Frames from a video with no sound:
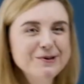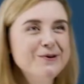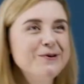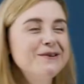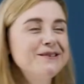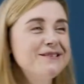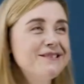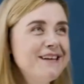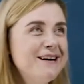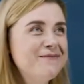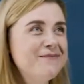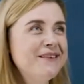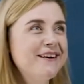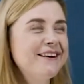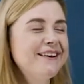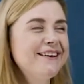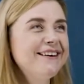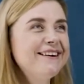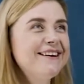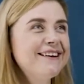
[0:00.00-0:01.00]
самое,
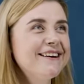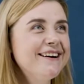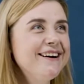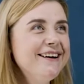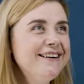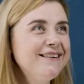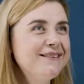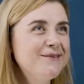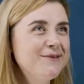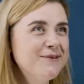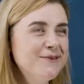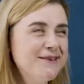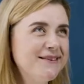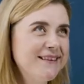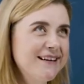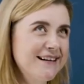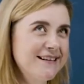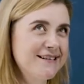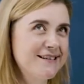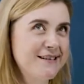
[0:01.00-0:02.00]
и гора то,
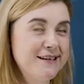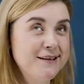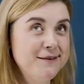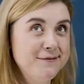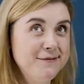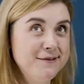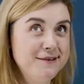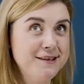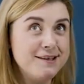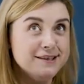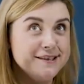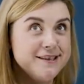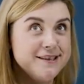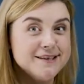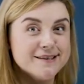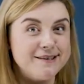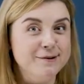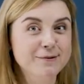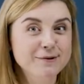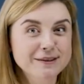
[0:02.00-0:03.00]
та же, и
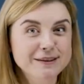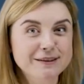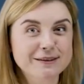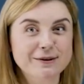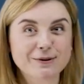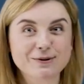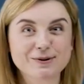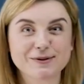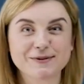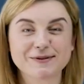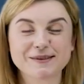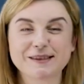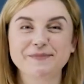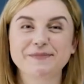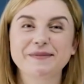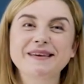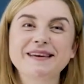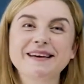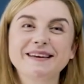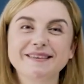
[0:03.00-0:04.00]
физические законы это тоже все
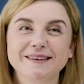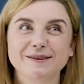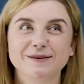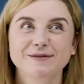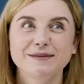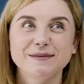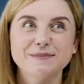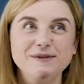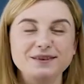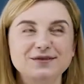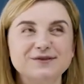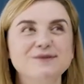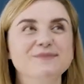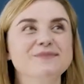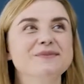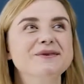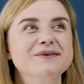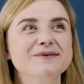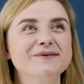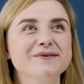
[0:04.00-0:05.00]
понятно, но вообще все
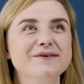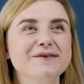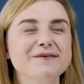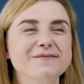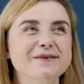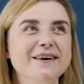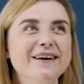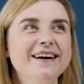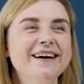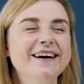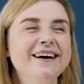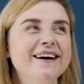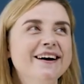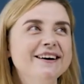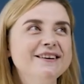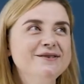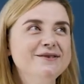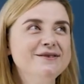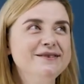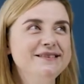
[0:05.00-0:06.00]
по-другому.
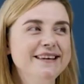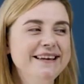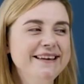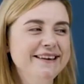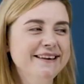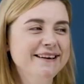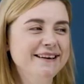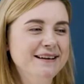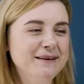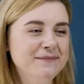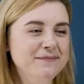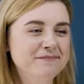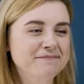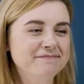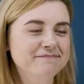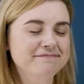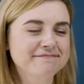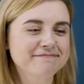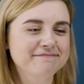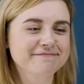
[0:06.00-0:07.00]
Ощущение
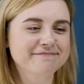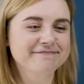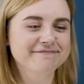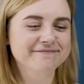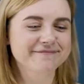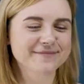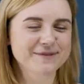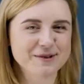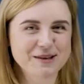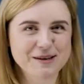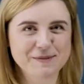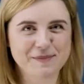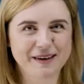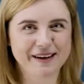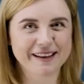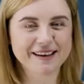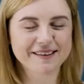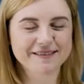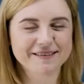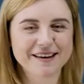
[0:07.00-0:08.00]
ну,
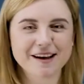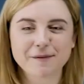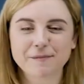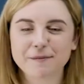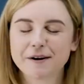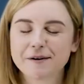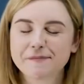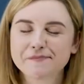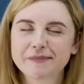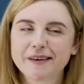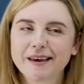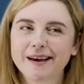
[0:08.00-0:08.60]
непередаваемое.